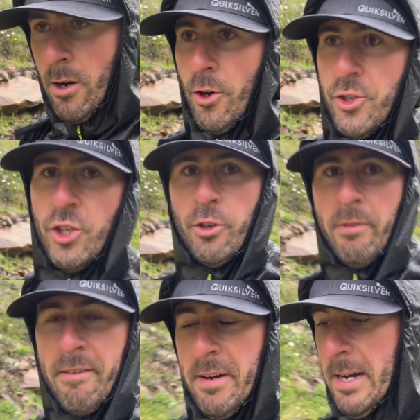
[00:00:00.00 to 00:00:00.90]
Oggi
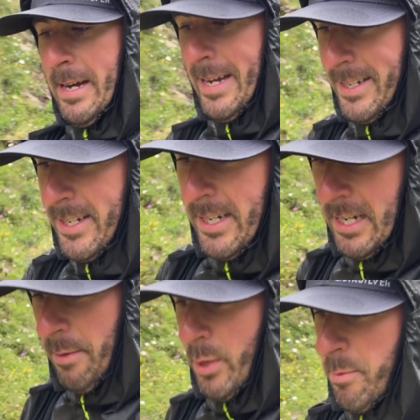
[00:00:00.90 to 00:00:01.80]
doveva essere
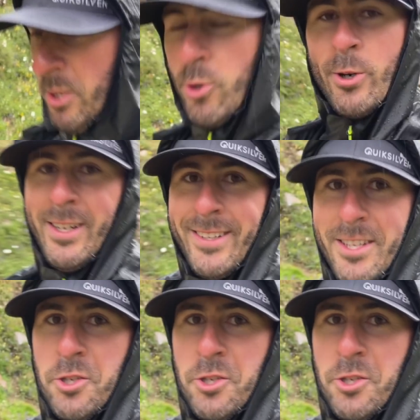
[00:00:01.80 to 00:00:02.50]
la prima giornata di